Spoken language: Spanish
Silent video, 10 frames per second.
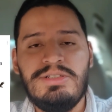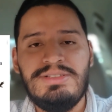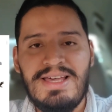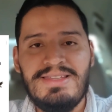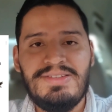
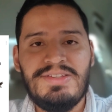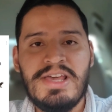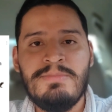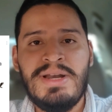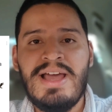de
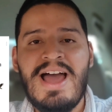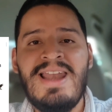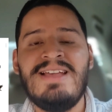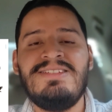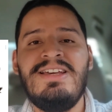diciembre a
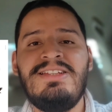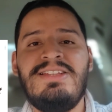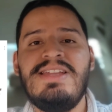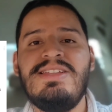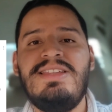las
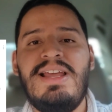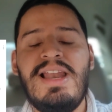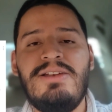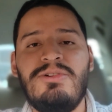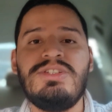7 de
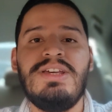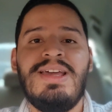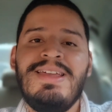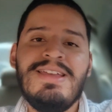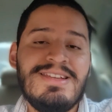la noche.